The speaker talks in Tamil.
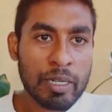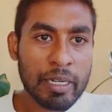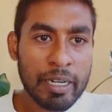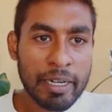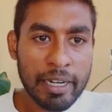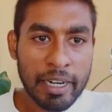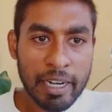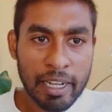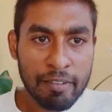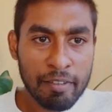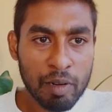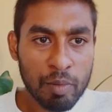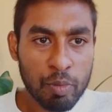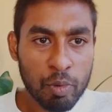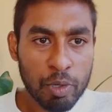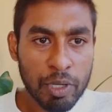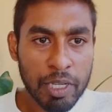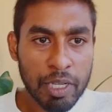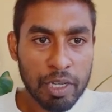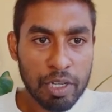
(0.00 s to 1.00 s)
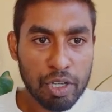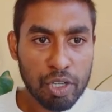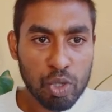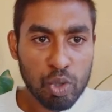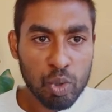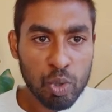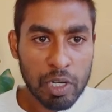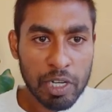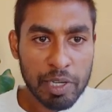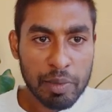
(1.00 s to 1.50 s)
இல்லை ட்ரைவில் போய்
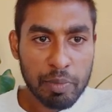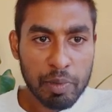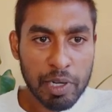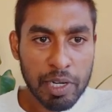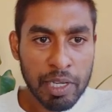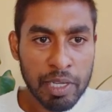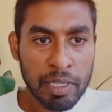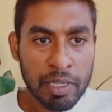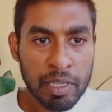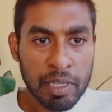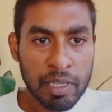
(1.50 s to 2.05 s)
நியூ கிளிக் பண்ணி